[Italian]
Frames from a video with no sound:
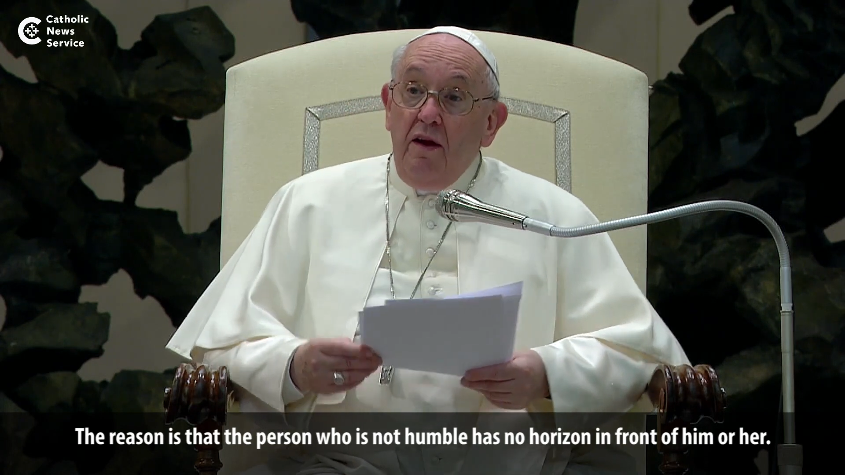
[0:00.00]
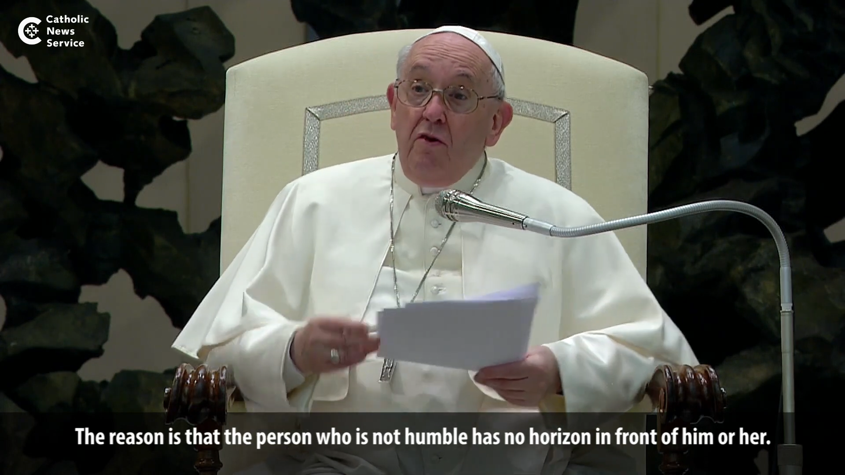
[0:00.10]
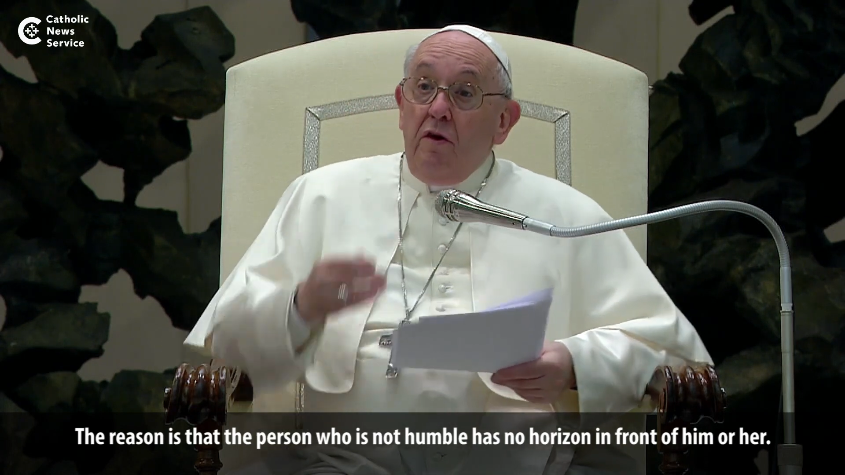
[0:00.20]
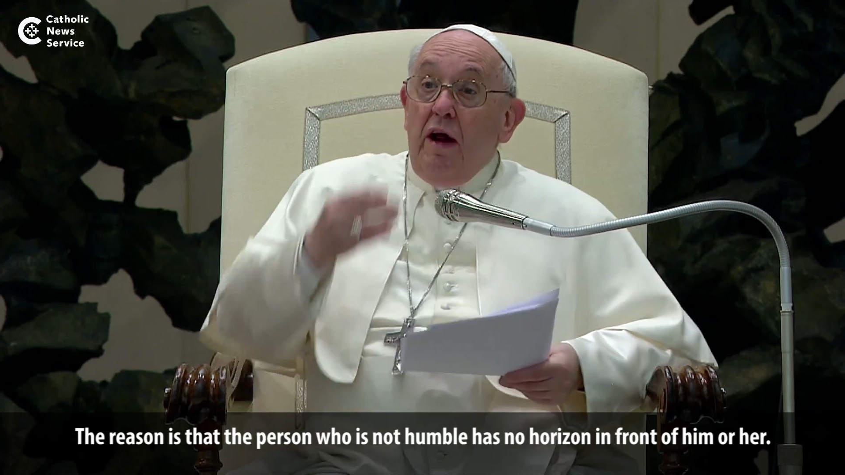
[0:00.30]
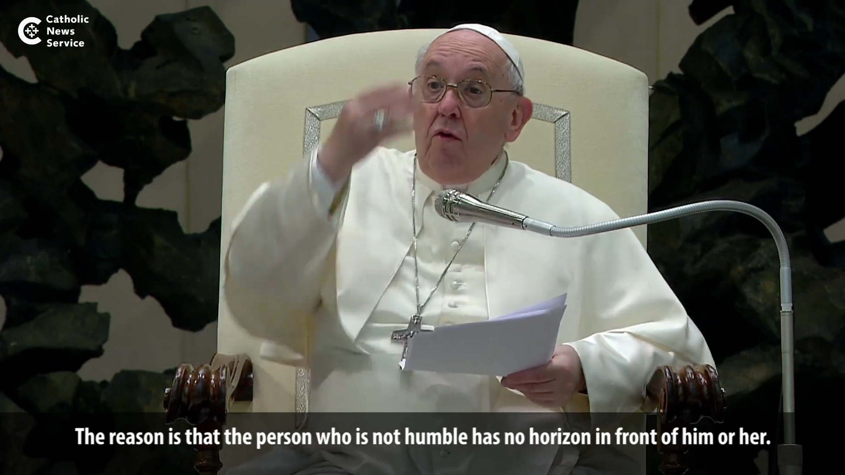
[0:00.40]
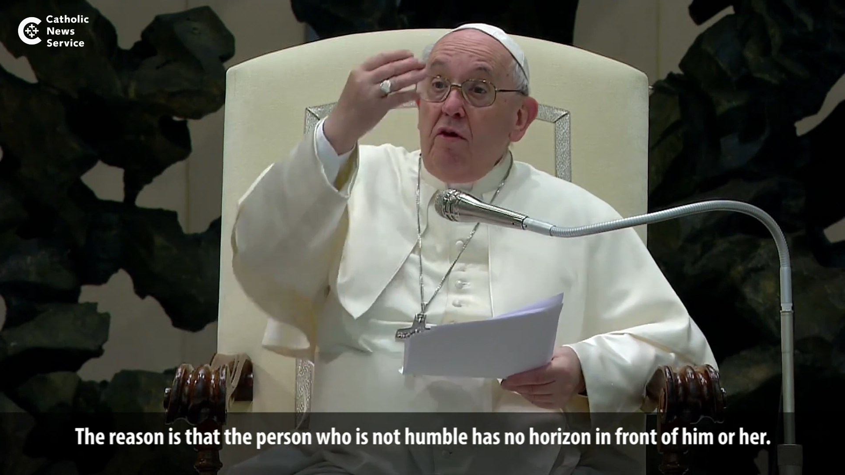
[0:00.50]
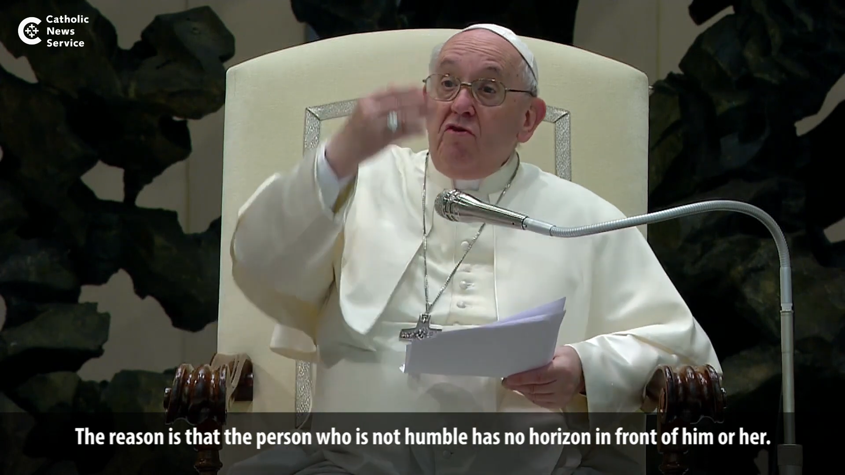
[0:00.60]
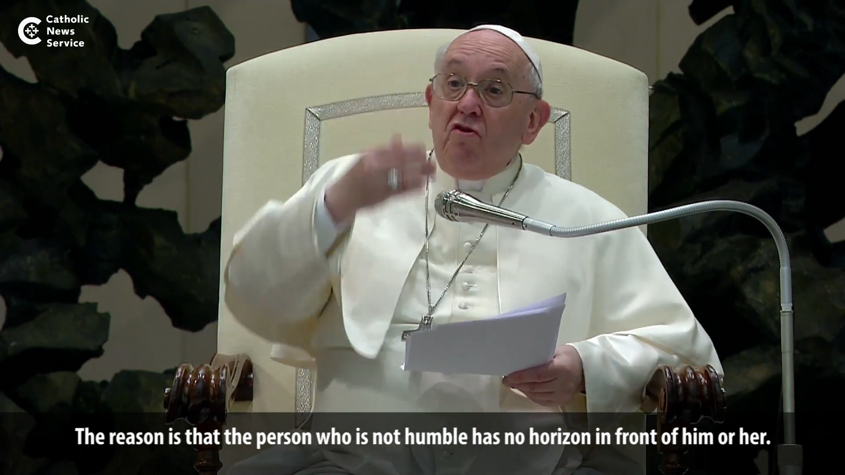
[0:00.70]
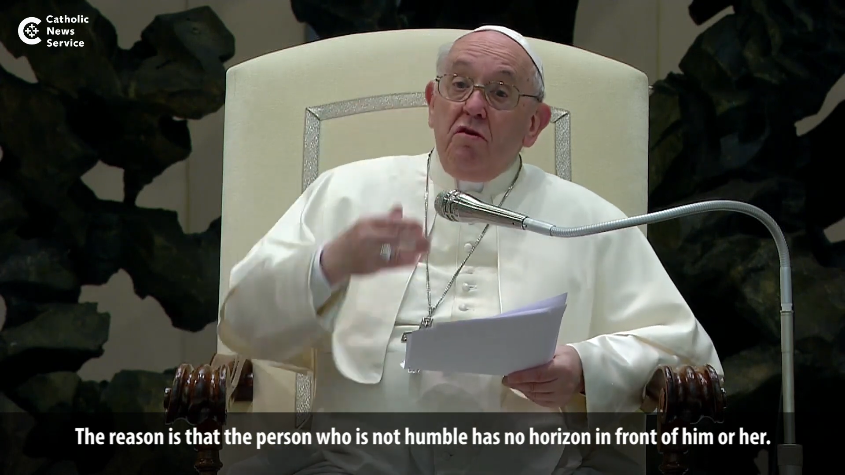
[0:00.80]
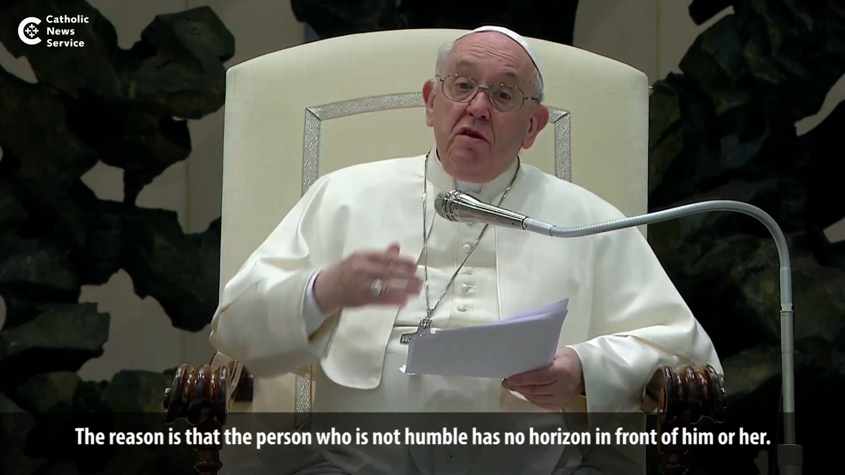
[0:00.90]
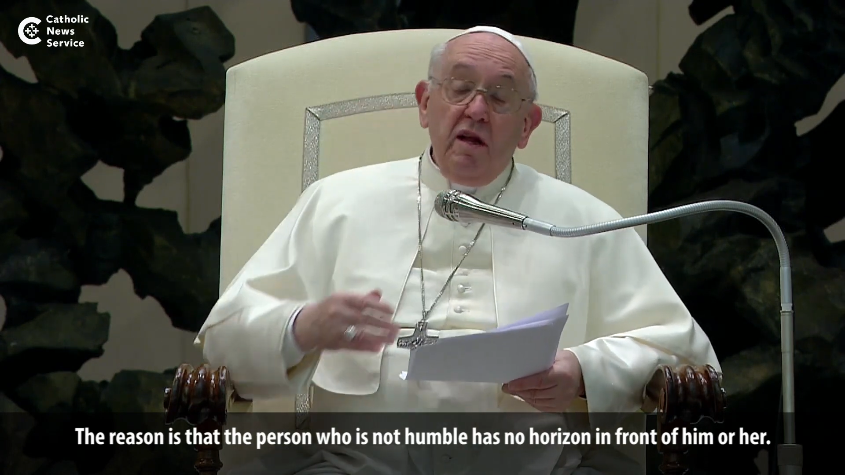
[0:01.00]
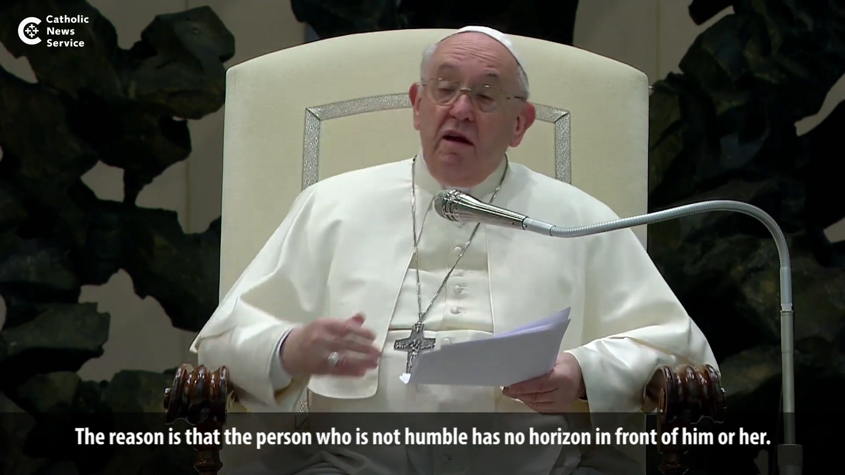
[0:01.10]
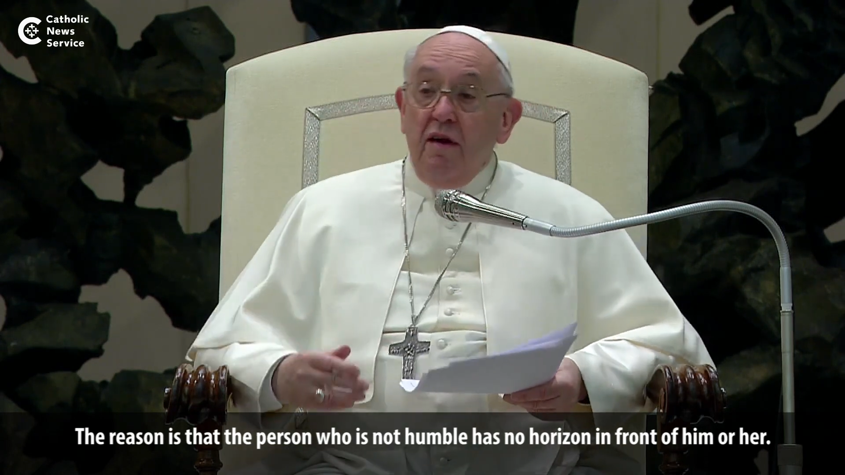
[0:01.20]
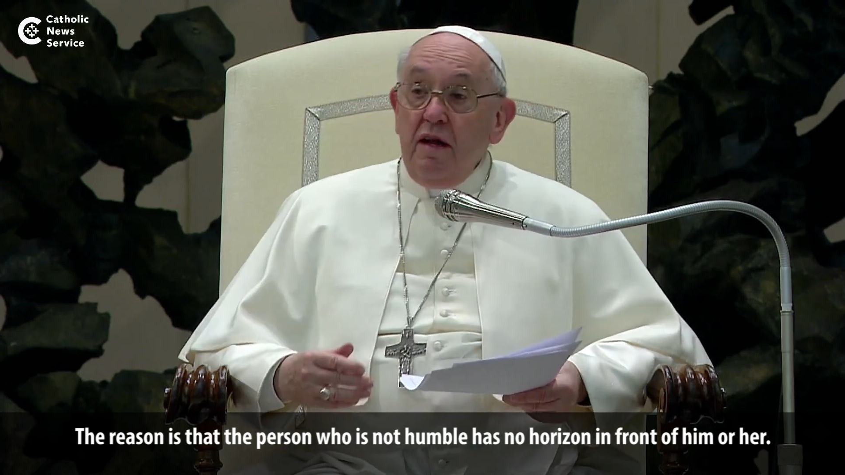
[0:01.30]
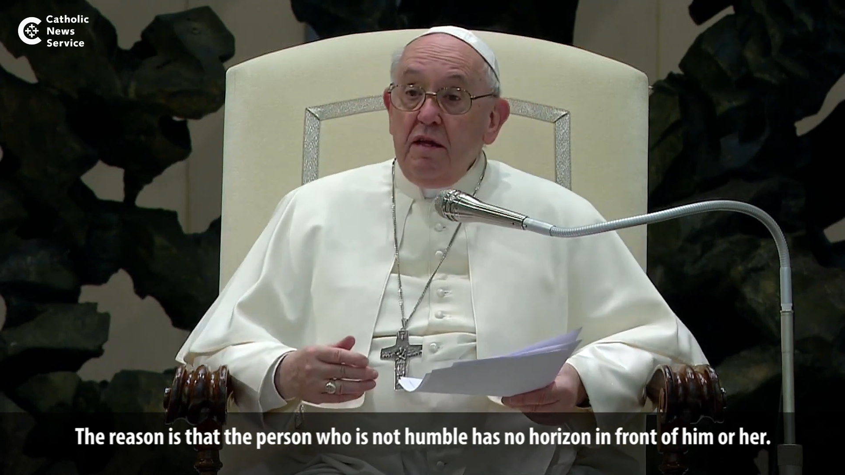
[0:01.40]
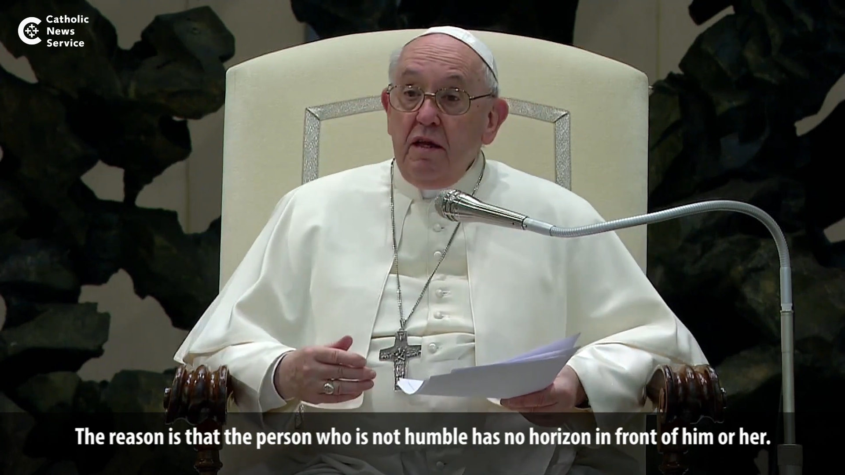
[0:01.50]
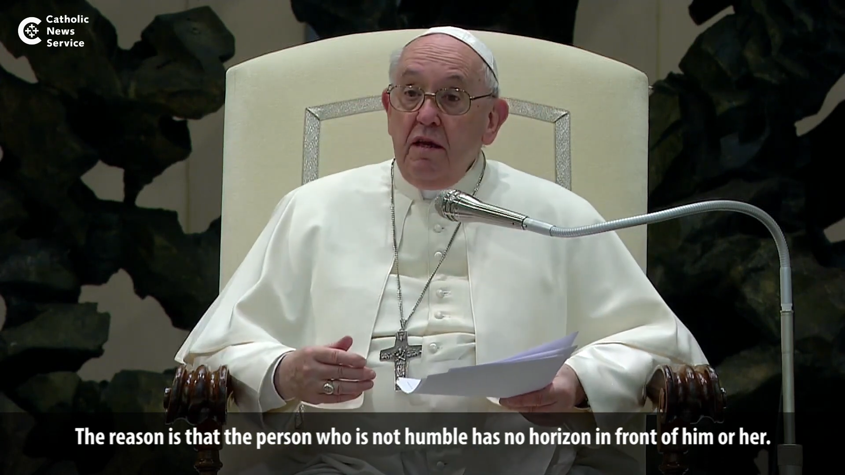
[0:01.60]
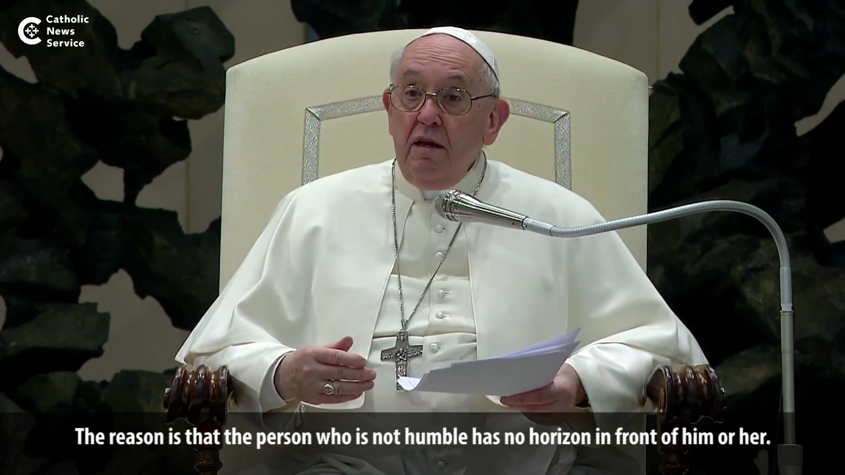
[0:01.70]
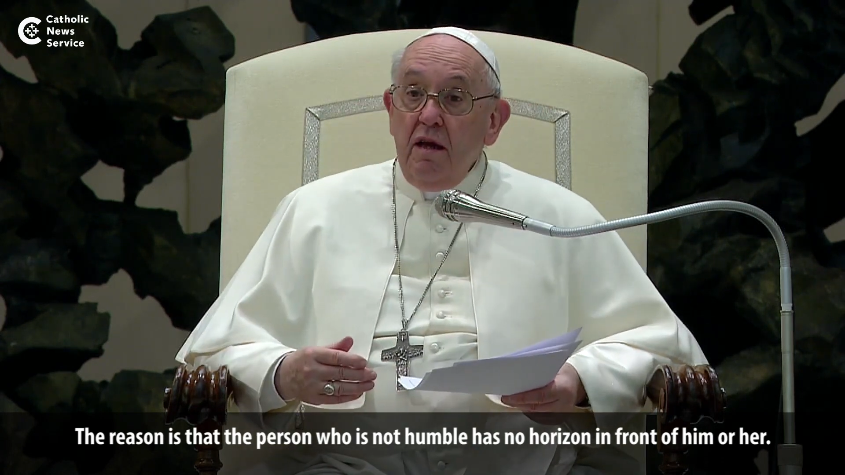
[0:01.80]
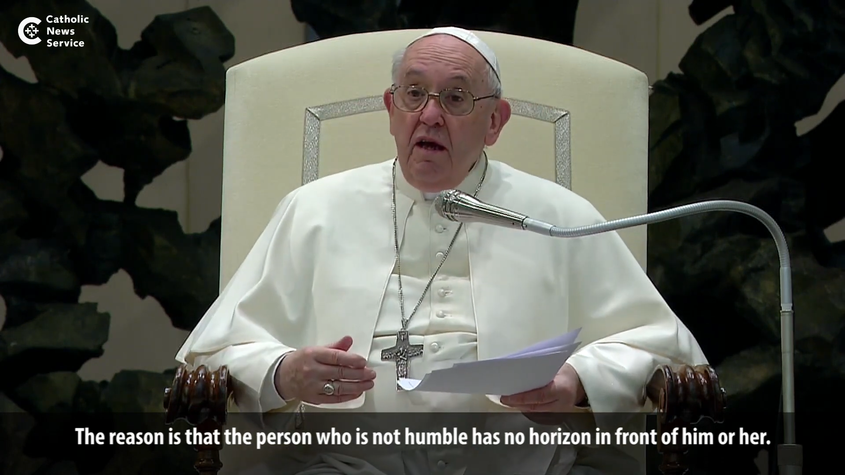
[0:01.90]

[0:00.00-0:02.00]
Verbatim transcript: non ha orizzonte davanti,